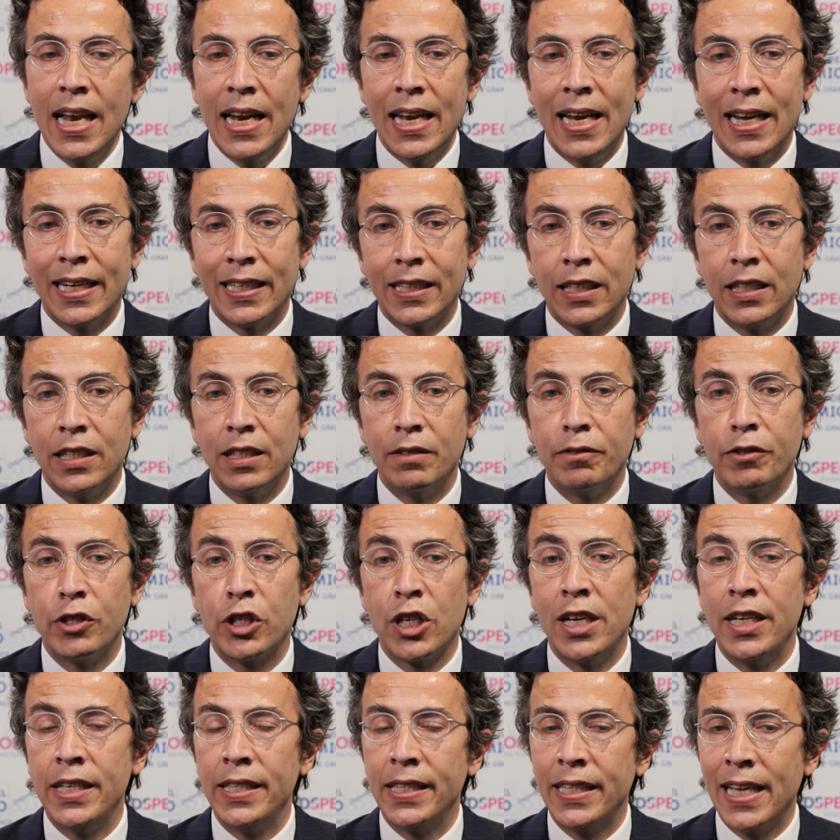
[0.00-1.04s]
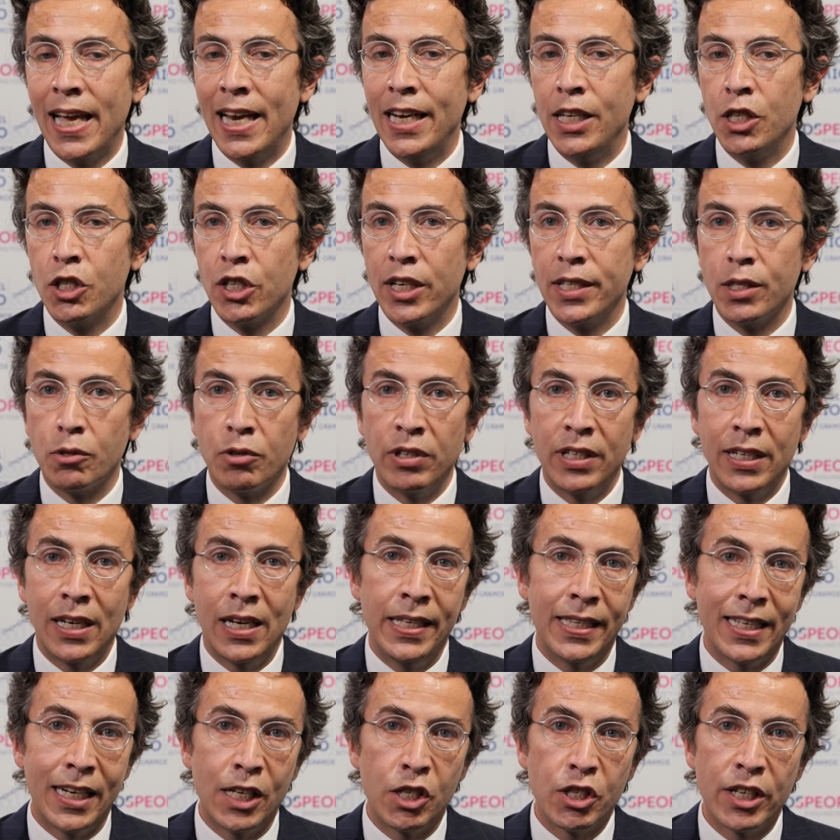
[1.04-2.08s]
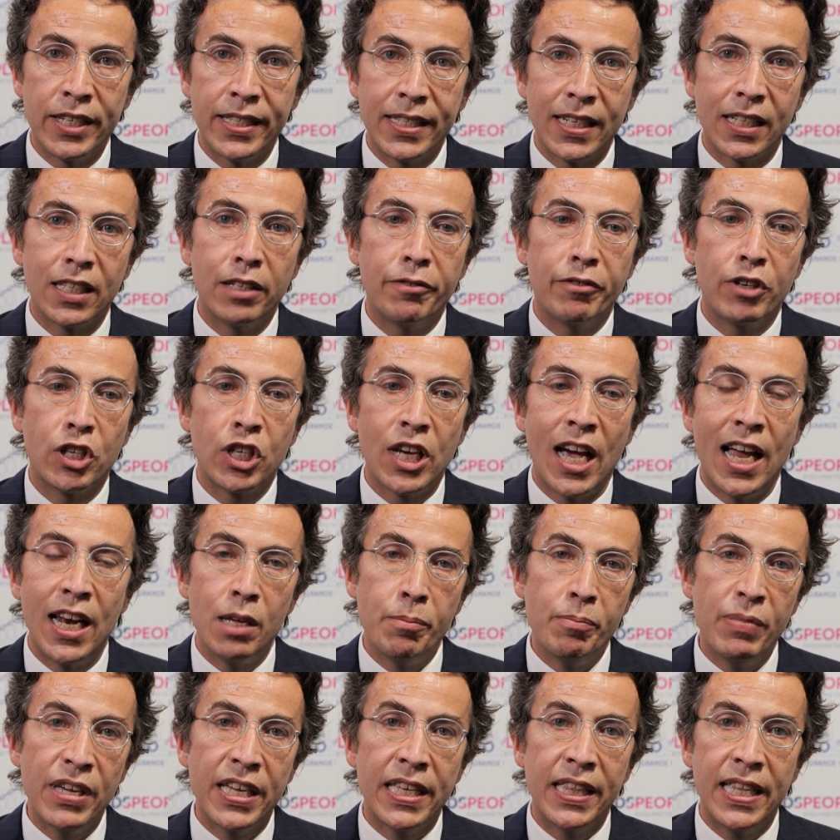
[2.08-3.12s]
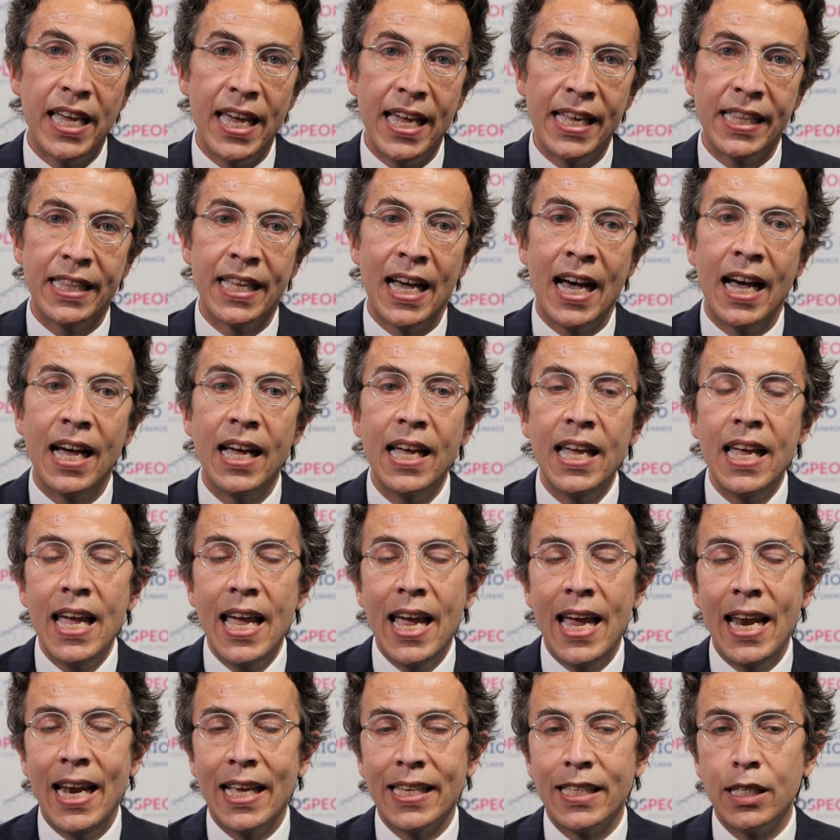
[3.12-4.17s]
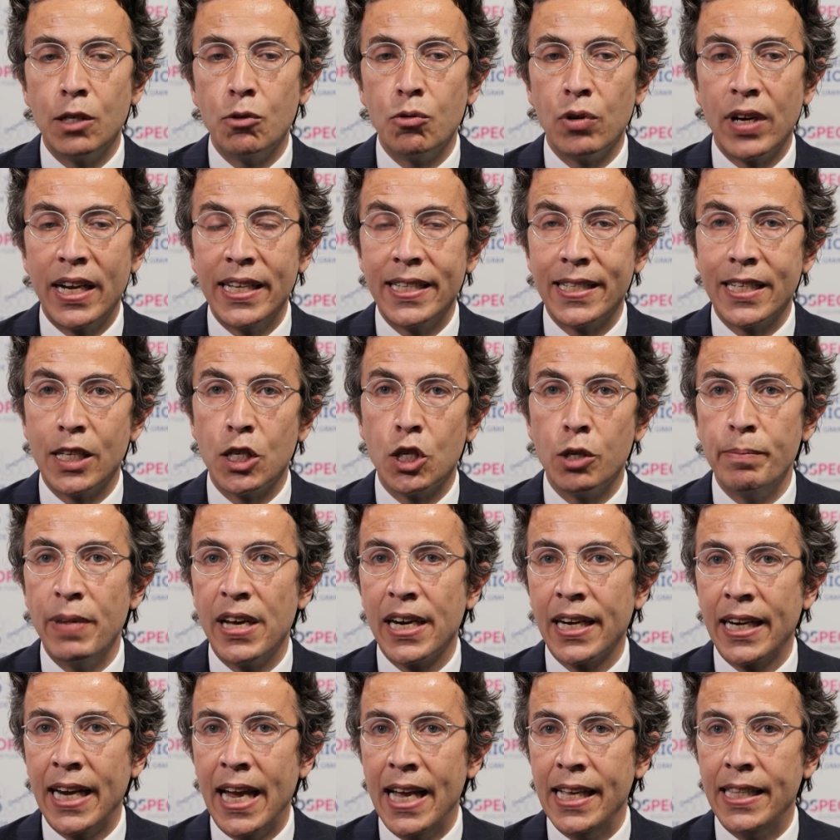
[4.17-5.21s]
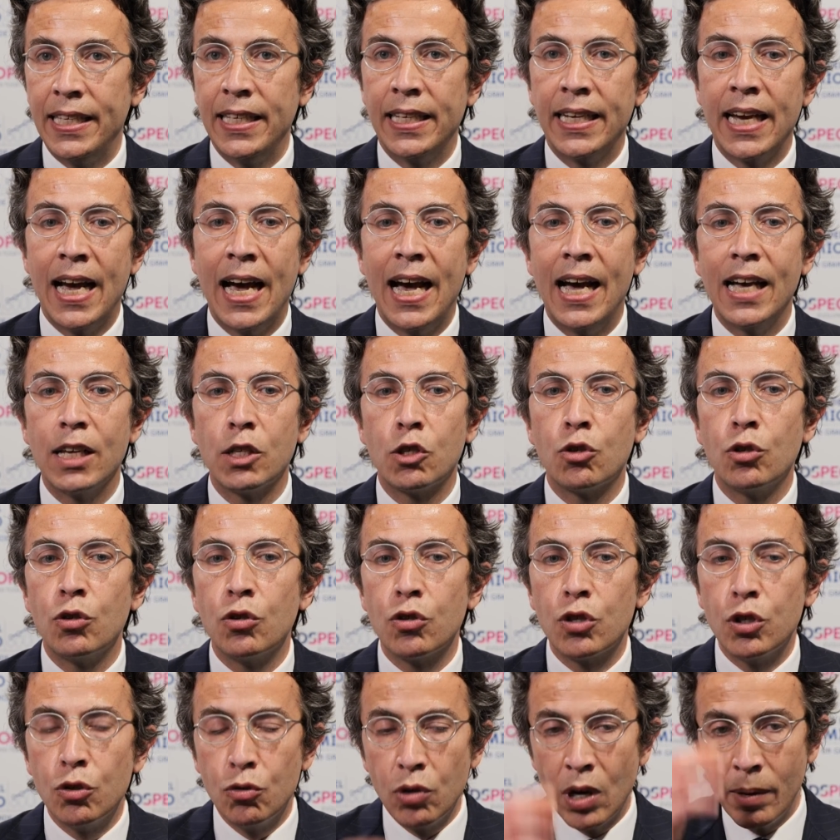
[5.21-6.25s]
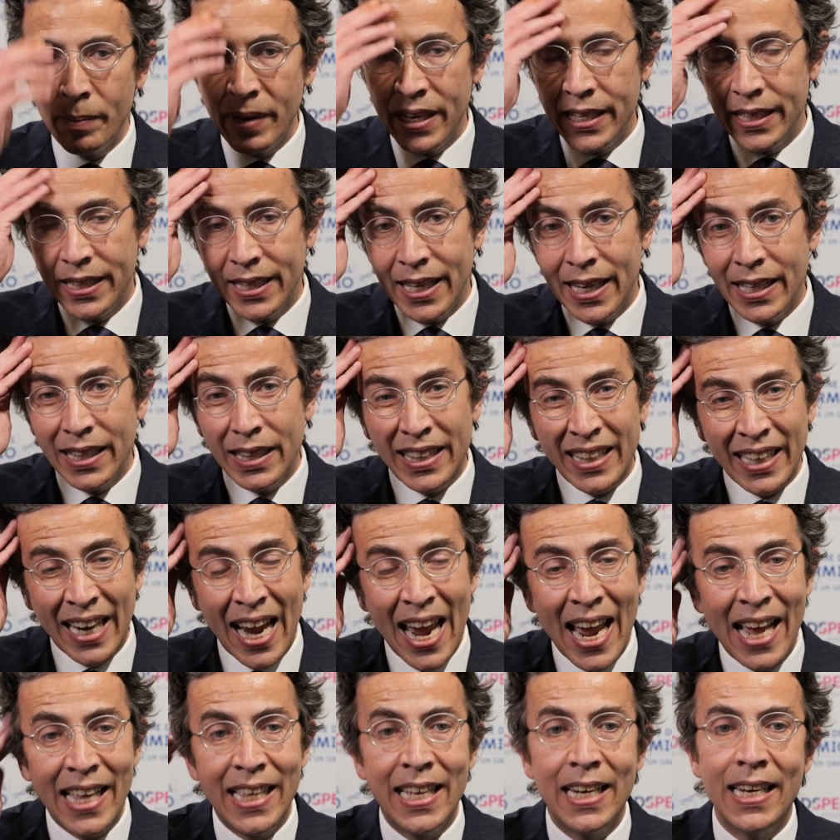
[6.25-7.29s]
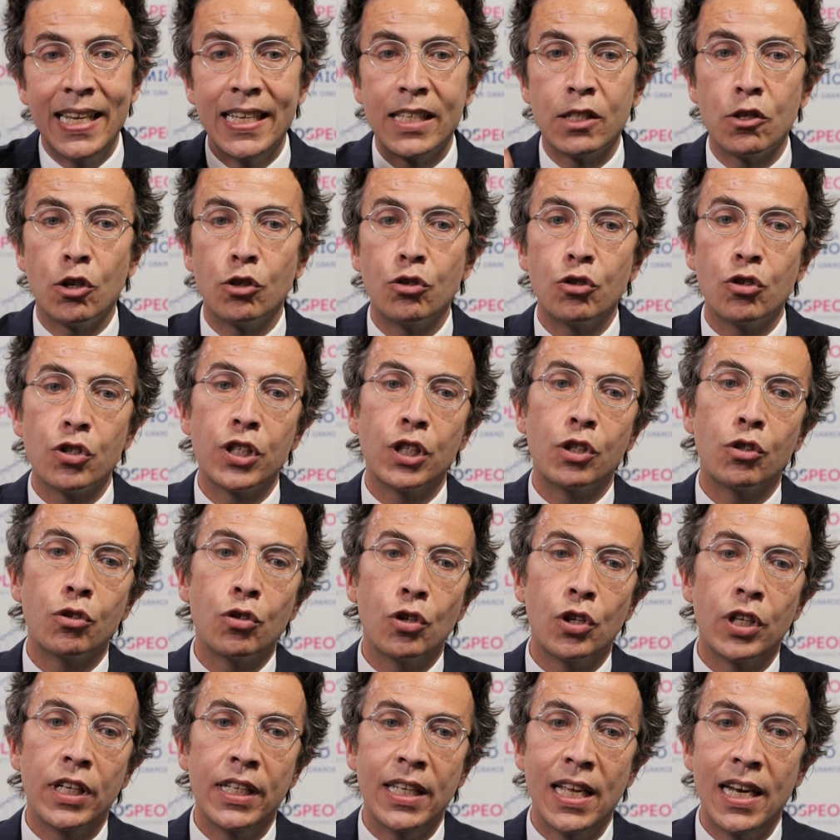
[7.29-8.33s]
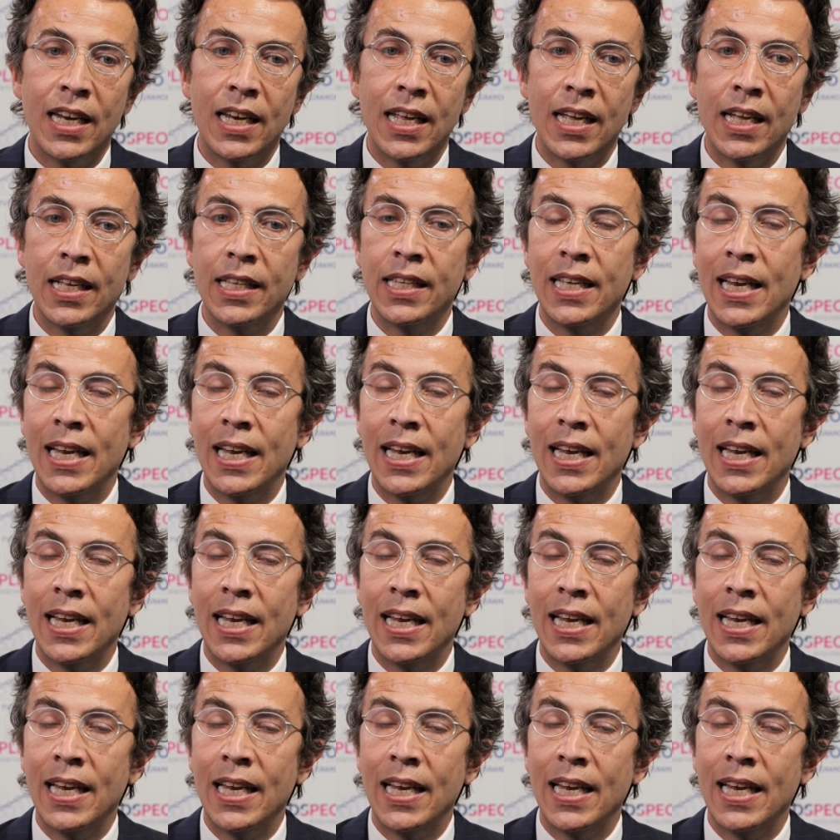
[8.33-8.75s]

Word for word: l'artificial intelligence, quindi l'intelligenza artificiale, i big data e la sicurezza cibernetica sono sicuramente tre dei sottosettori delle,